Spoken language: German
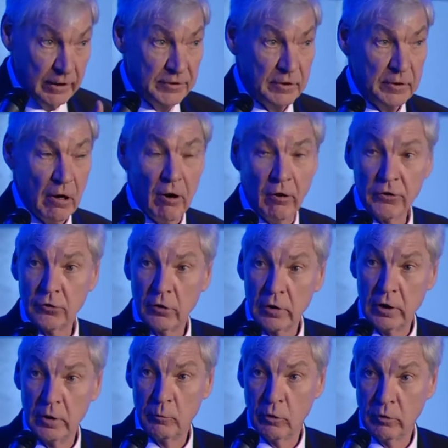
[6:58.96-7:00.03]
sind
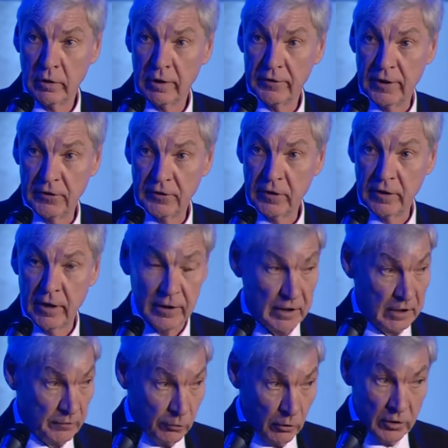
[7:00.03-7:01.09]
ausdrücklich im Grundgesetz genannt.
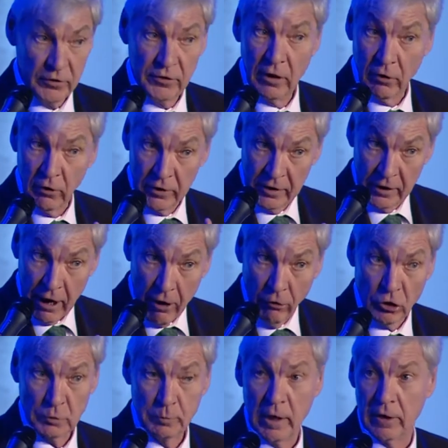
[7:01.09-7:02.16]
Ich würde sie auch nicht
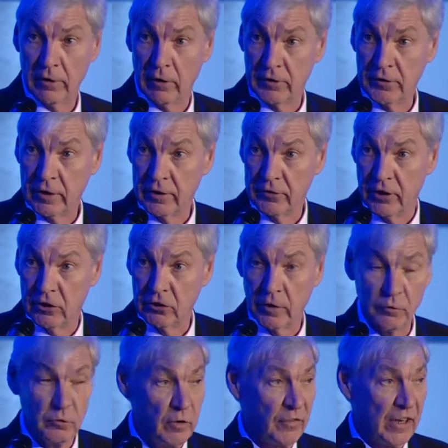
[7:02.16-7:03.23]
aussperren aus der
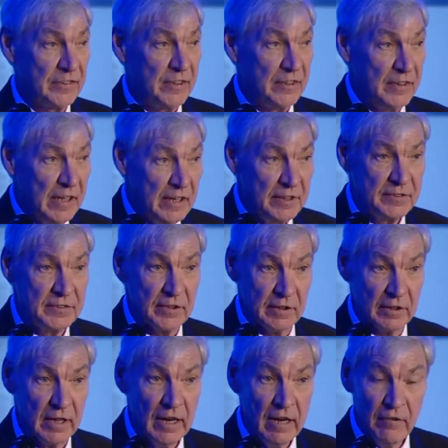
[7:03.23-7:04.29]
Gesellschaft, nur was sie nicht sind.
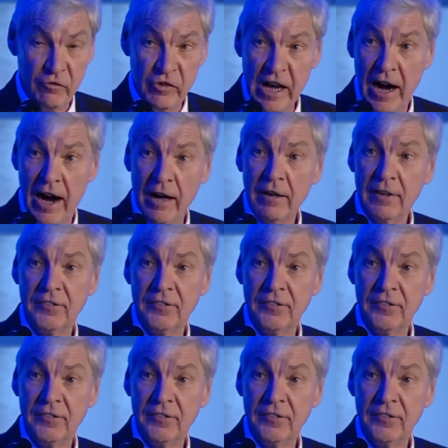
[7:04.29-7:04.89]
Wir alle